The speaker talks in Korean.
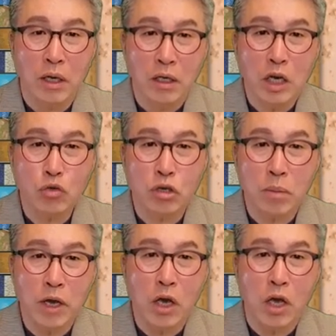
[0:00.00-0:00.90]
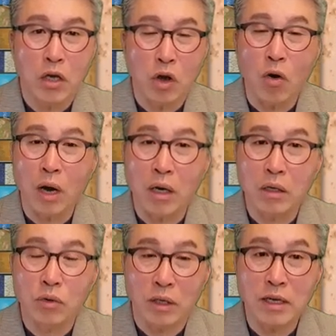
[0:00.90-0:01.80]
예수님의
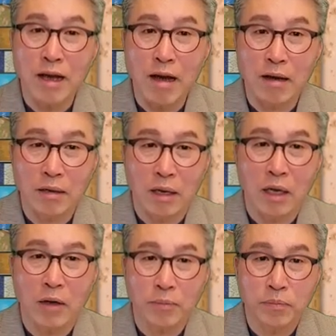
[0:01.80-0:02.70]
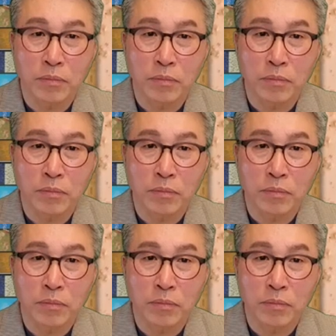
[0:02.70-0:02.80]
역할을 우리가 생각할 때